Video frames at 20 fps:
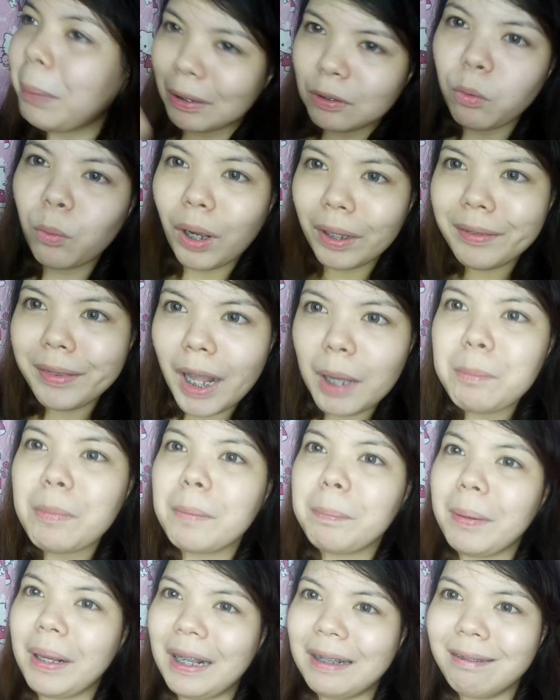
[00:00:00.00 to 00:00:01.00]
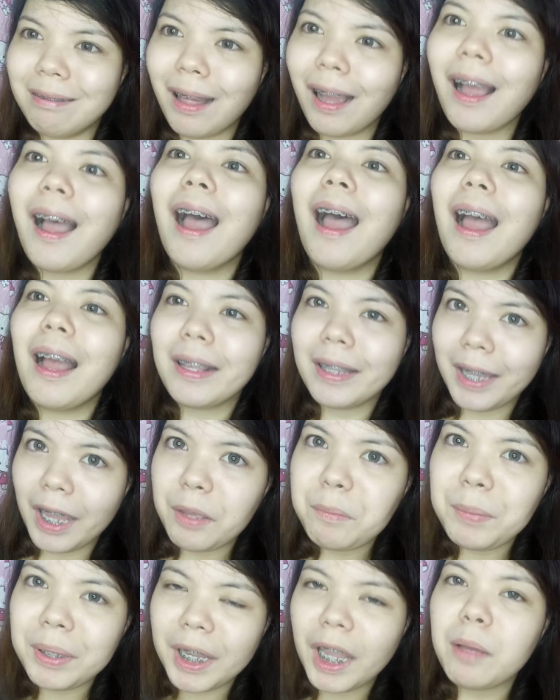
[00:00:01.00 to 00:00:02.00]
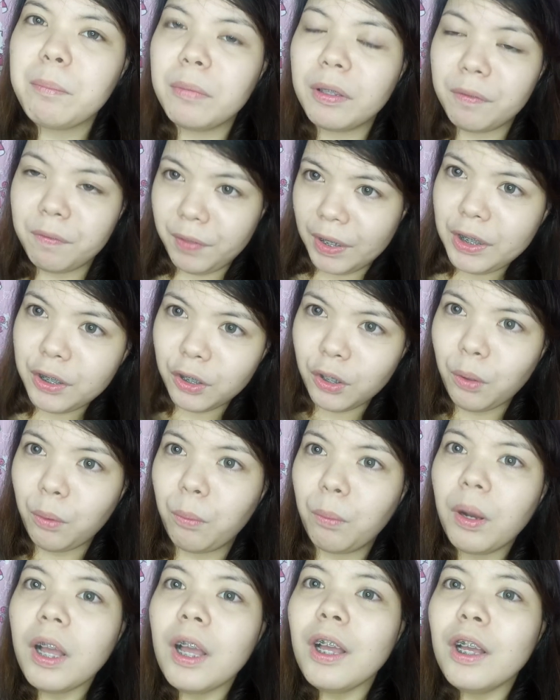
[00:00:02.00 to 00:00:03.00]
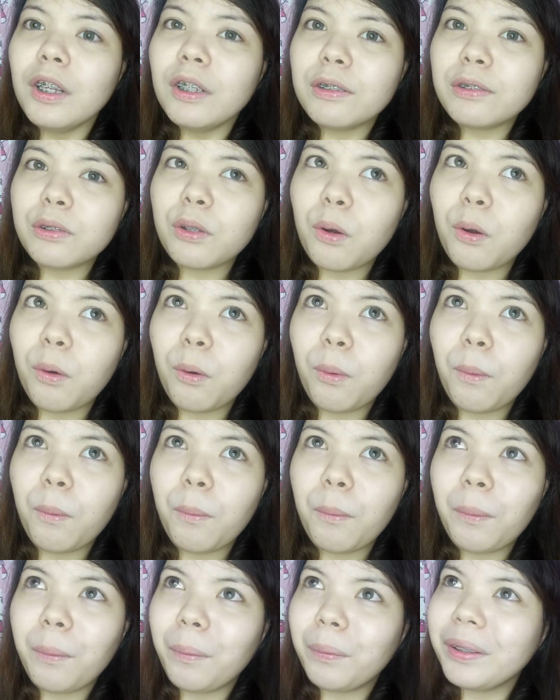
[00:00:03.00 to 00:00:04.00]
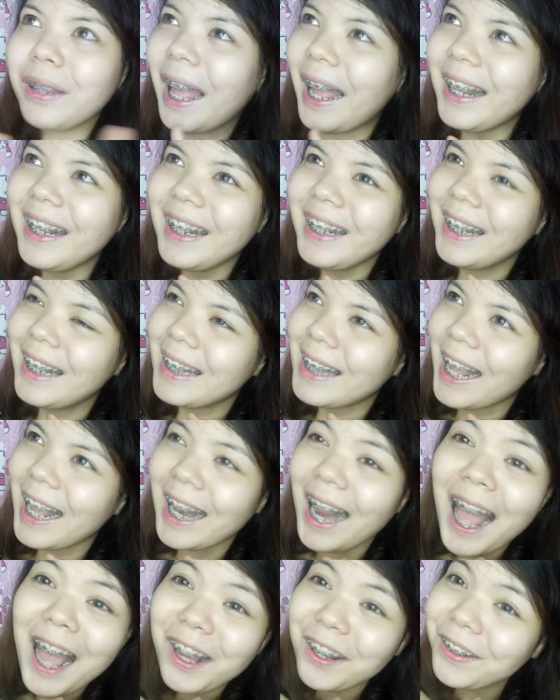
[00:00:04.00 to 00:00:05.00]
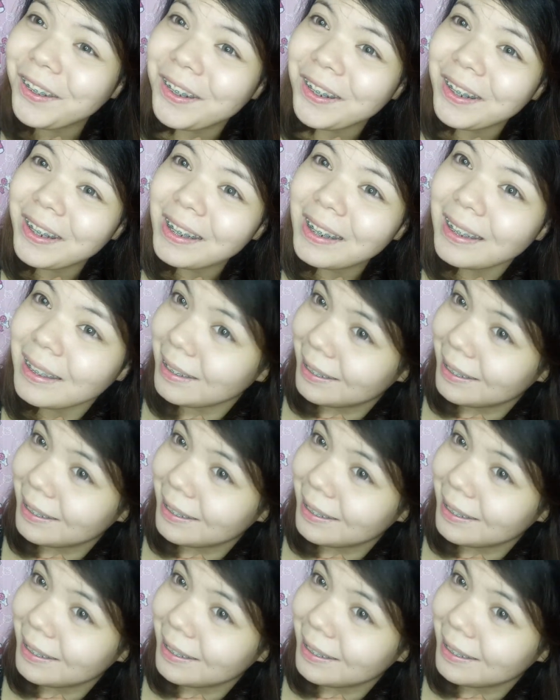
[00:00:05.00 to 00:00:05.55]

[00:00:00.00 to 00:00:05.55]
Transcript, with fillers: pasukan na magpaganda ka, keme-keme video. So, dahil inggitera ako,